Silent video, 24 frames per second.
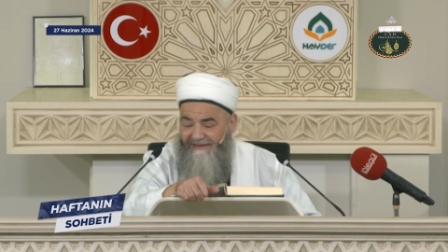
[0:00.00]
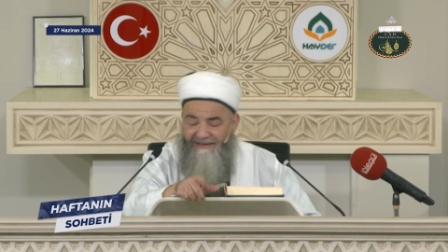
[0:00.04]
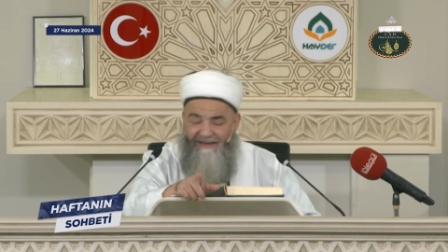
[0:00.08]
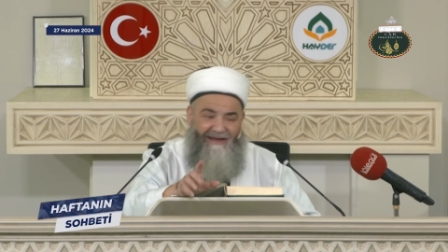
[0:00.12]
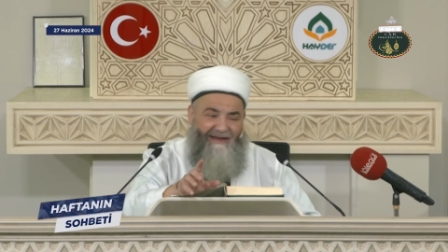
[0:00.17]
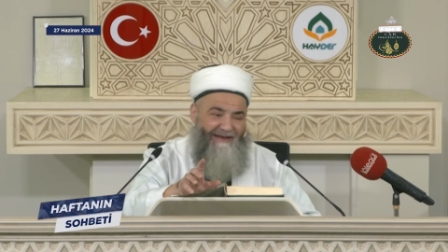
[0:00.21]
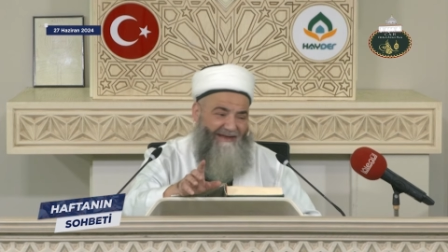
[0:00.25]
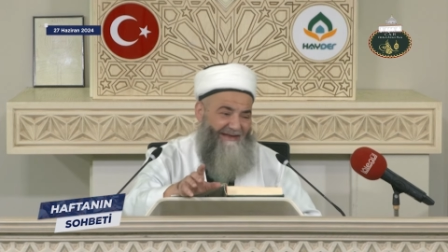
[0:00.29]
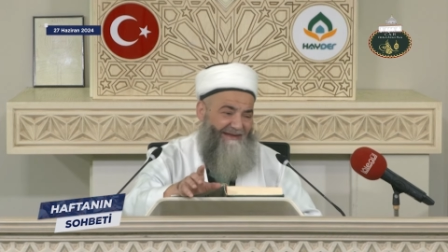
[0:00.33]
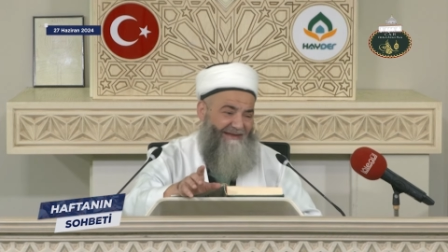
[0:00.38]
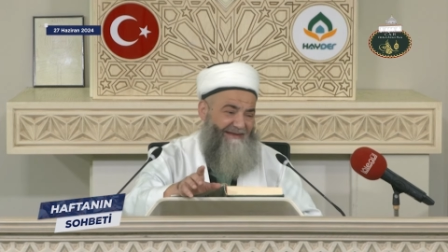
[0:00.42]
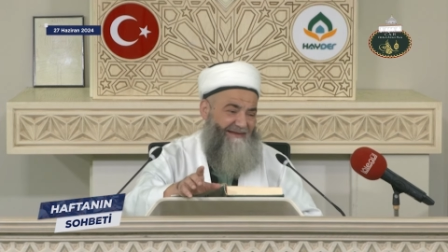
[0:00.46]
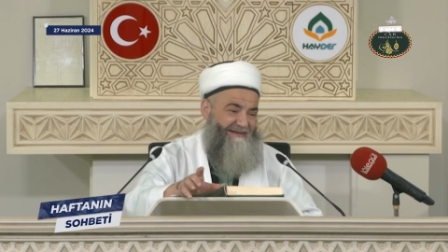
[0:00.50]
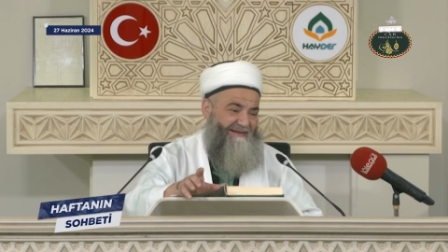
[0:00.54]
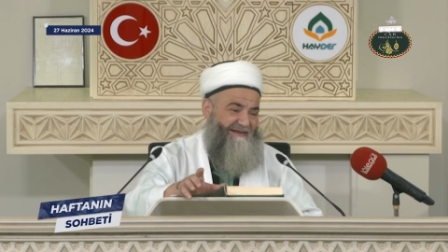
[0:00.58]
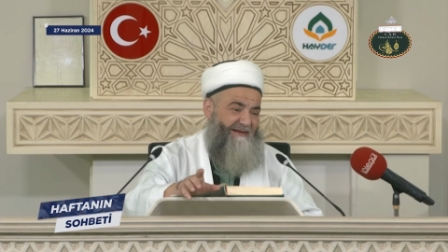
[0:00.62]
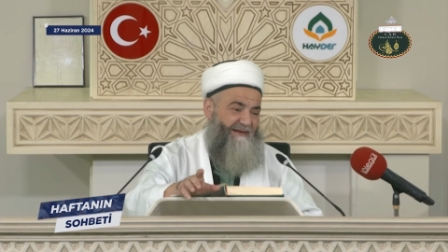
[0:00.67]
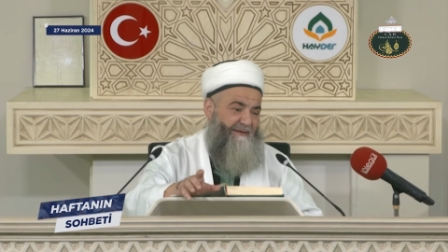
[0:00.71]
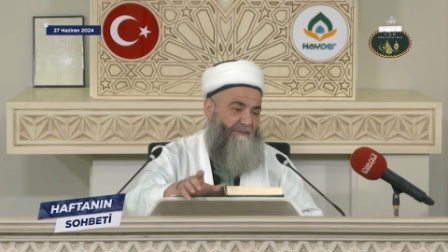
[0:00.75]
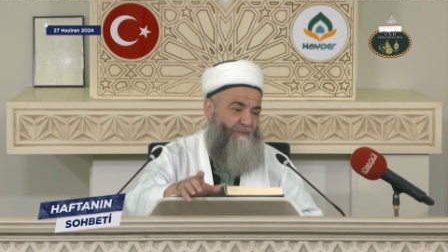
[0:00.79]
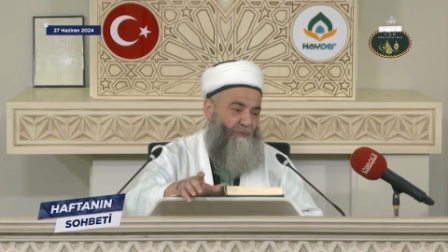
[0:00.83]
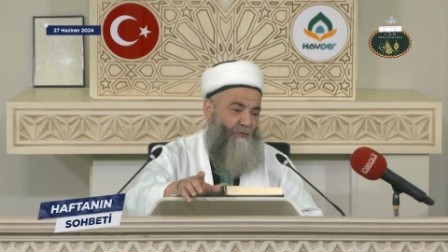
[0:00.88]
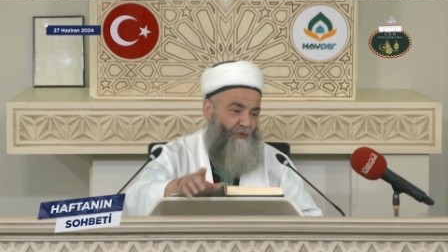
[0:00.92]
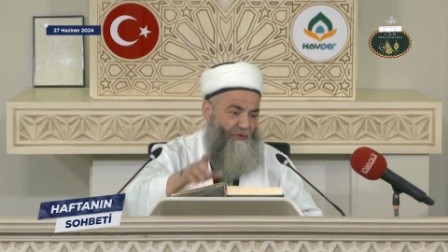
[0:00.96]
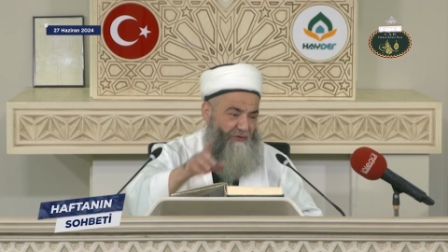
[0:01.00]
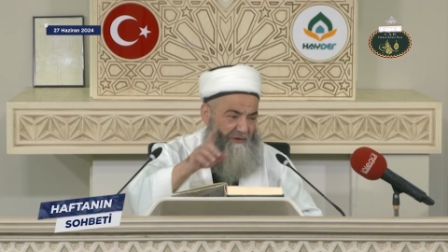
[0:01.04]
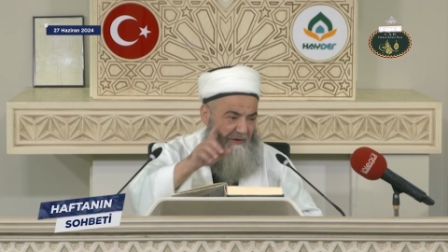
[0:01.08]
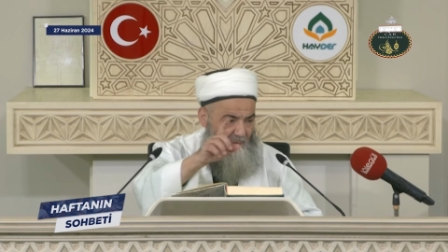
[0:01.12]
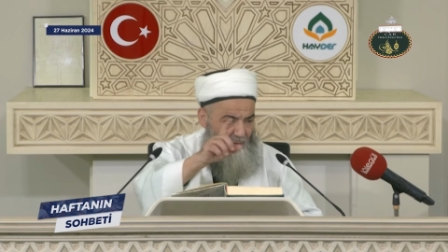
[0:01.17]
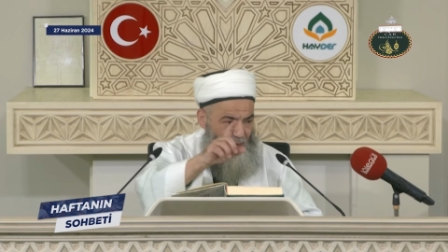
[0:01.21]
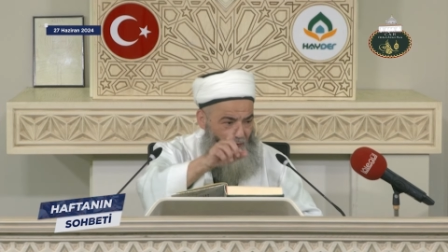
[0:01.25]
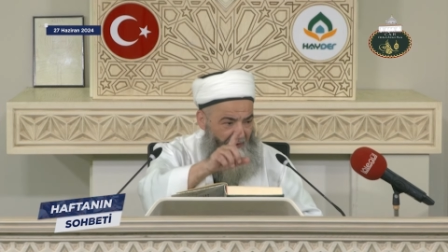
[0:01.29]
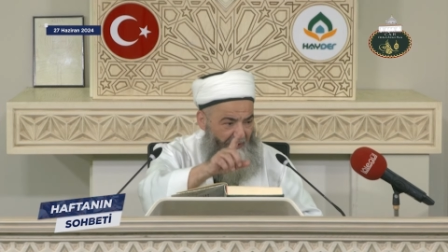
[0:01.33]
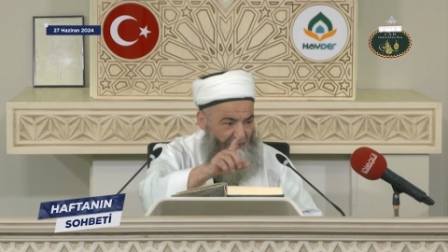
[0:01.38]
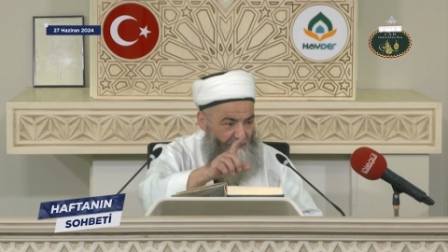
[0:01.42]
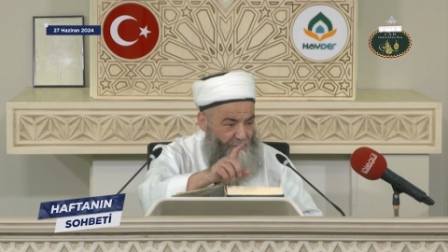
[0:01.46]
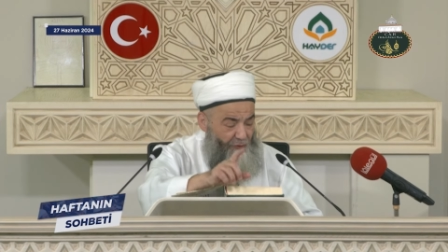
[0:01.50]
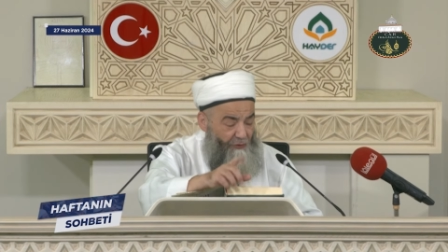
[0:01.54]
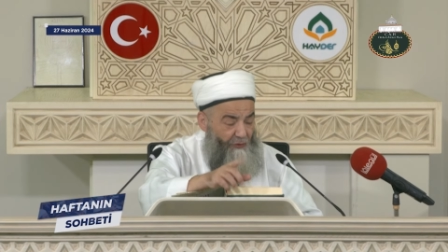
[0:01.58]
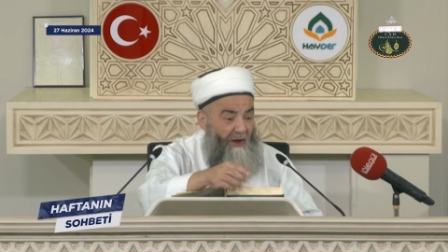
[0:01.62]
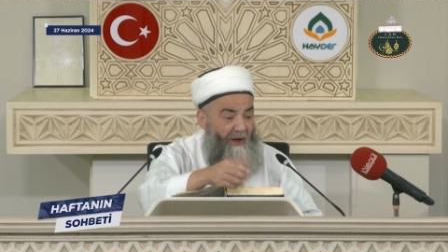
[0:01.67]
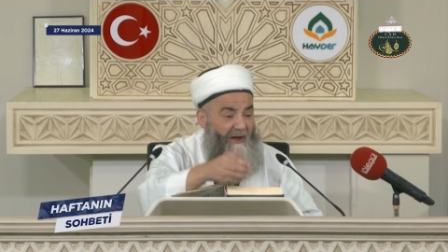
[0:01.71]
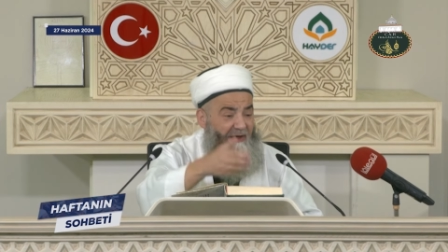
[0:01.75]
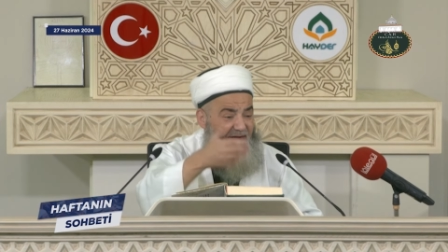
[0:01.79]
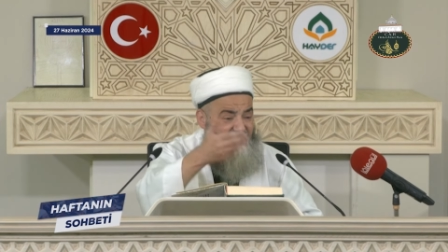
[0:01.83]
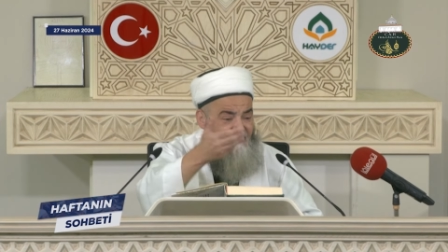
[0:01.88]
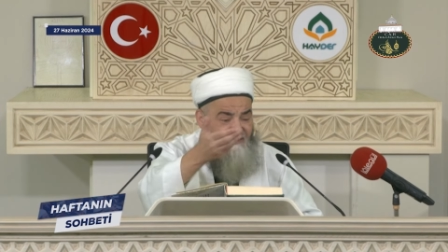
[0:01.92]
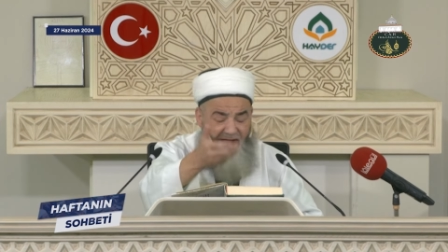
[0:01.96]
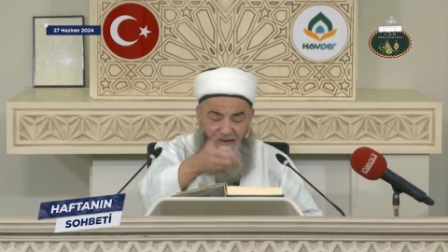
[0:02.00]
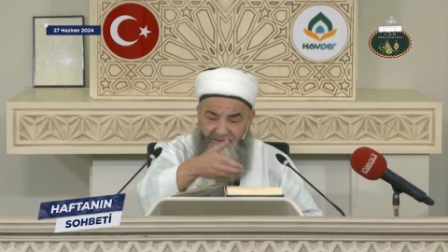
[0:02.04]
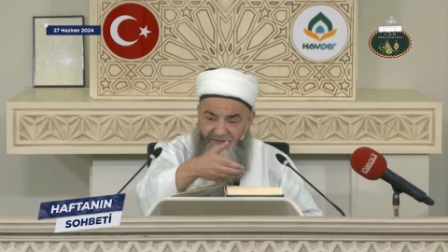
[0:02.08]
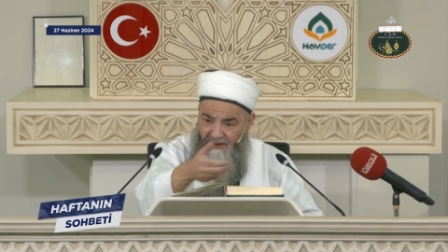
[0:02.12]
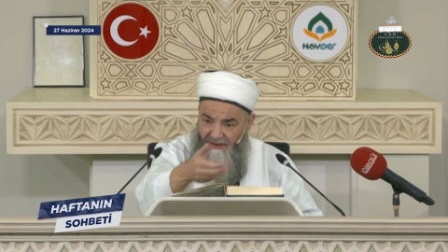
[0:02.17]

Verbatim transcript: değildir. Bunu da böyle Çünkü